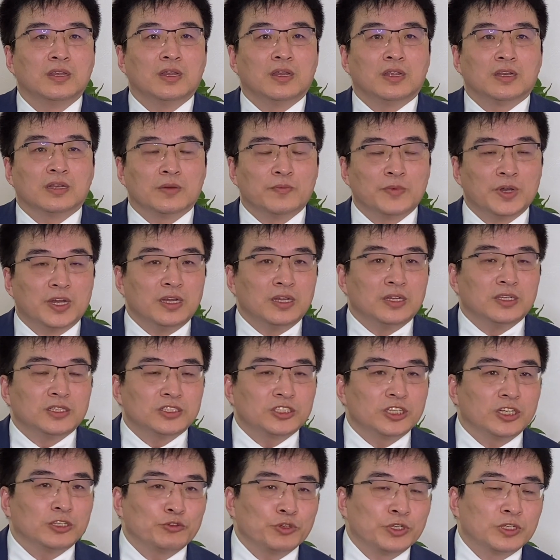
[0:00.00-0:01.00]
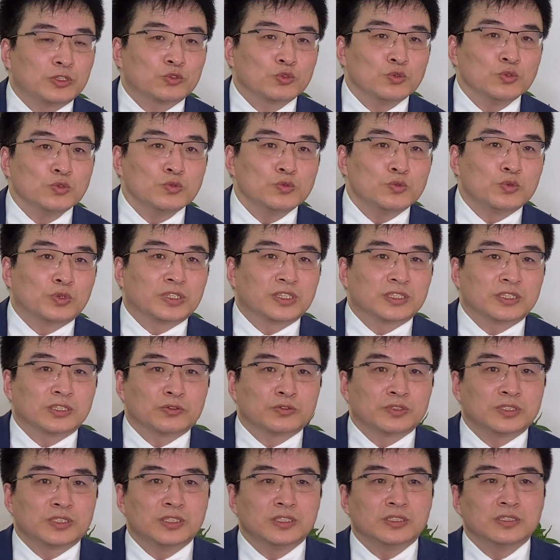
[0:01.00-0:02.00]
那么这对中国的这
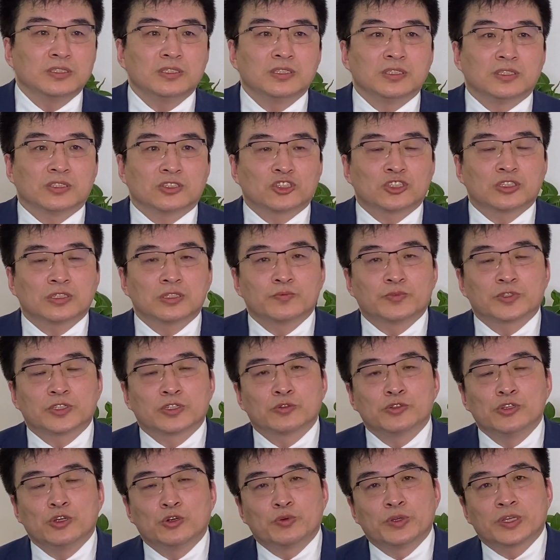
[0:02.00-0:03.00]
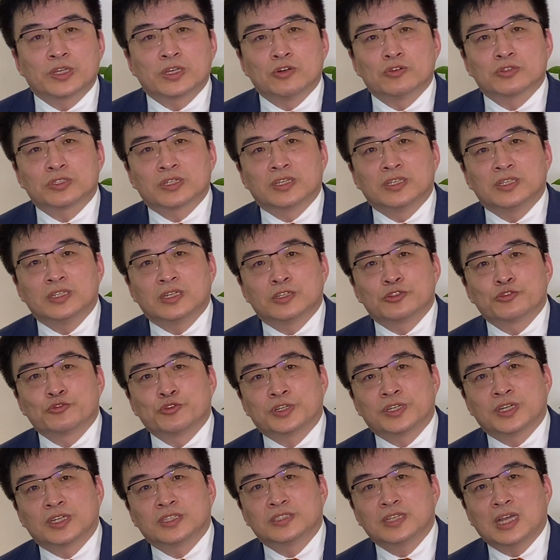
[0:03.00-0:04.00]
种经济是不是又会构成一个雪
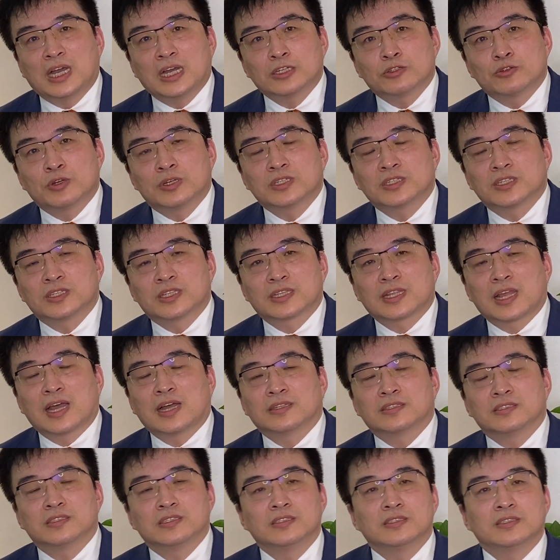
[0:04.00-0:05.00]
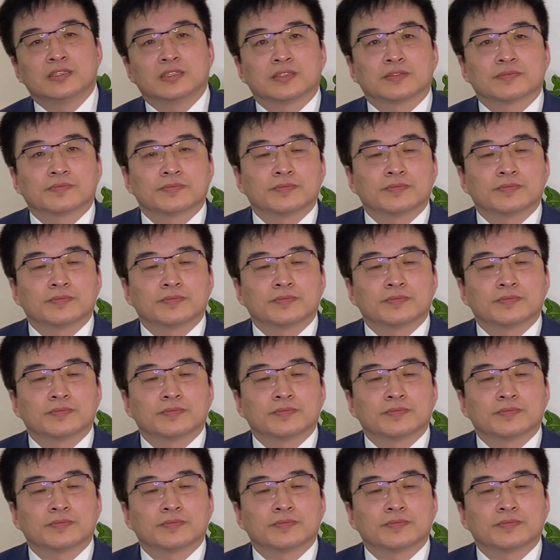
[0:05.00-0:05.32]
上加霜式的打击呢？